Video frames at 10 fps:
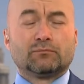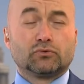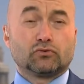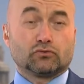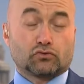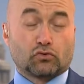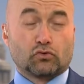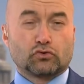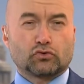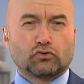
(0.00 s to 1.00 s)
Bu
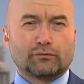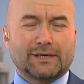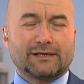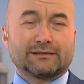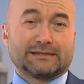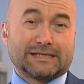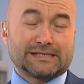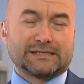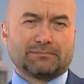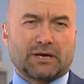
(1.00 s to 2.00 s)
soruşturma
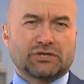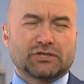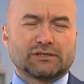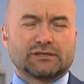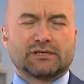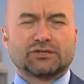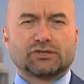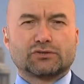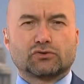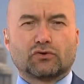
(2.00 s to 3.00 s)
nasıl başladı
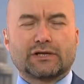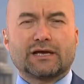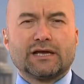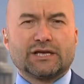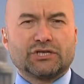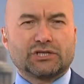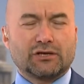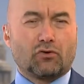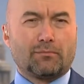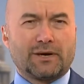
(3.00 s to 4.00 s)
Roger Stone'a?
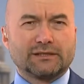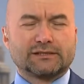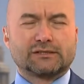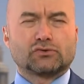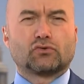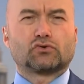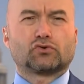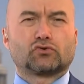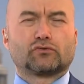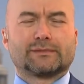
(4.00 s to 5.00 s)
İşte o Mueller
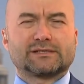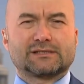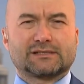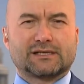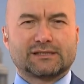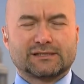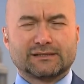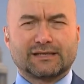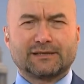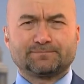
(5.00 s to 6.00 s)
soruşturması
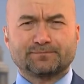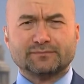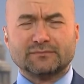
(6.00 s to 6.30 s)
sırasında